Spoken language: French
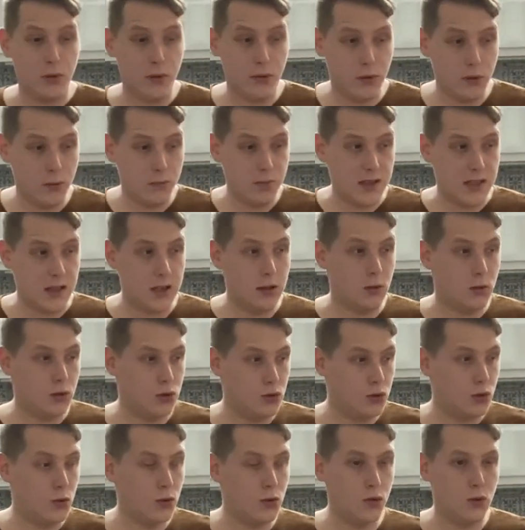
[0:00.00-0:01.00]
ce petit
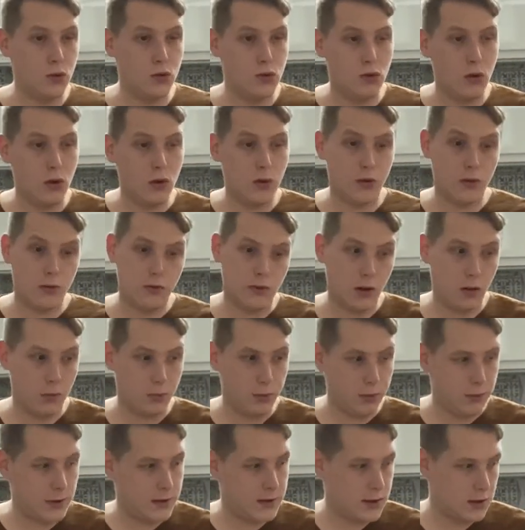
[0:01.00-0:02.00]
retour de course. Enfin,
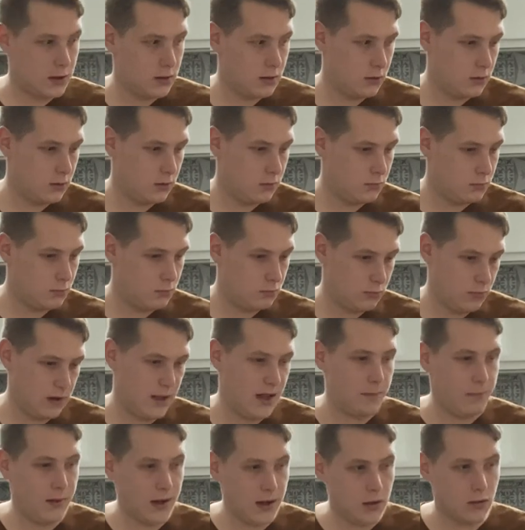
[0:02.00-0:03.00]
petit. Euh, il n'y a
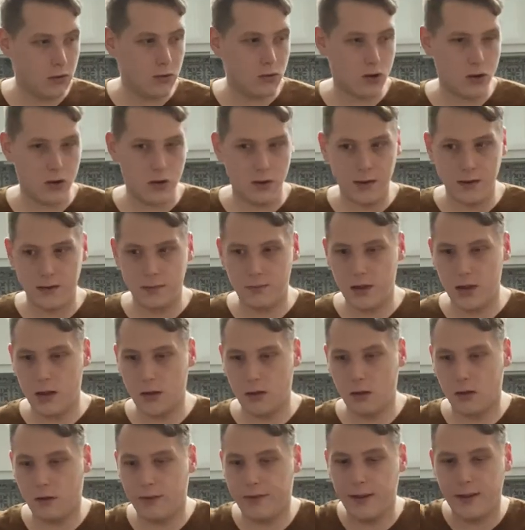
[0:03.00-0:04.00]
pas grand chose, mais euh,
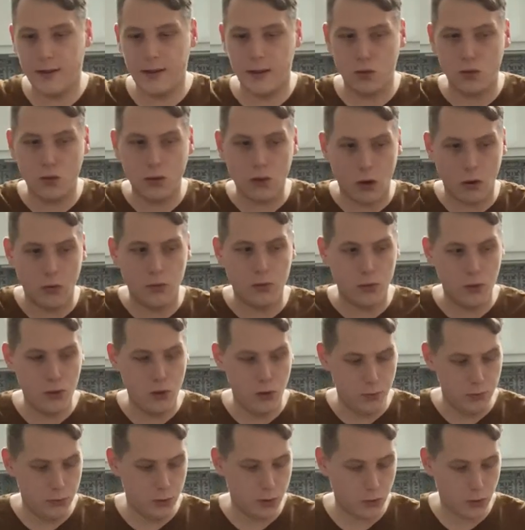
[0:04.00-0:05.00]
en fait, c'est tout en
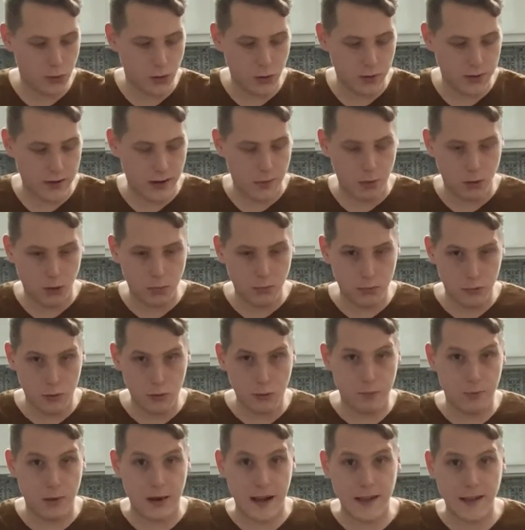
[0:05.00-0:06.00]
volume, donc ça prend beaucoup de
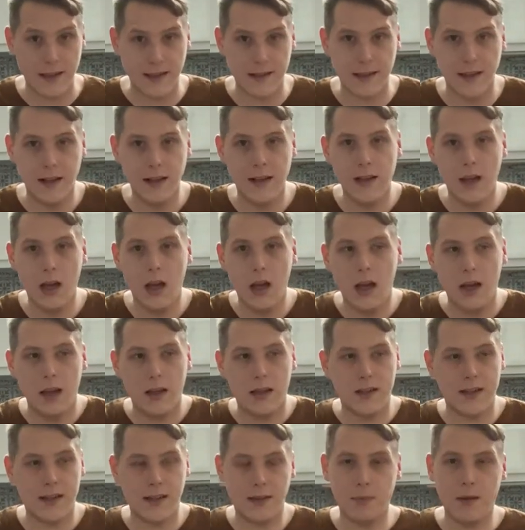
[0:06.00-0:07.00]
place.
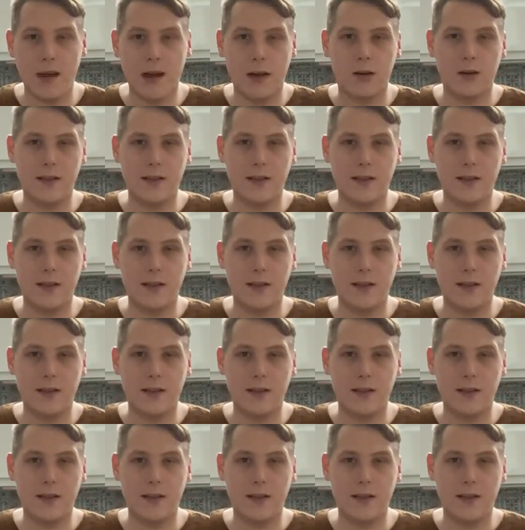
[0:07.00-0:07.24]
J'espère que